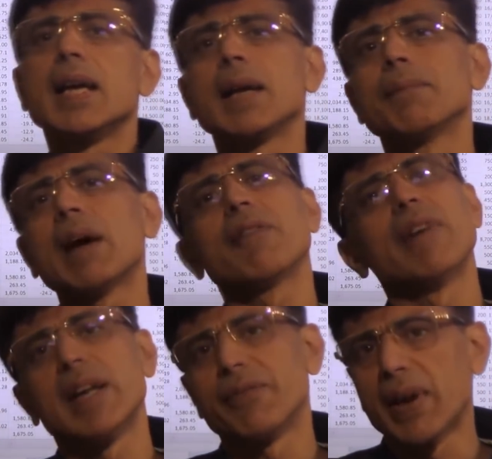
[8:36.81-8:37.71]
एक बार
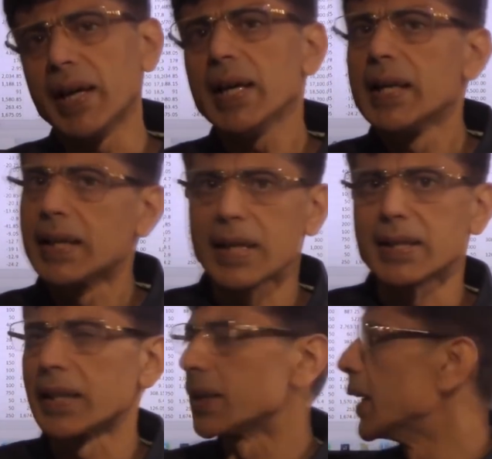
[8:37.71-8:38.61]
वेरीफाई कर सकते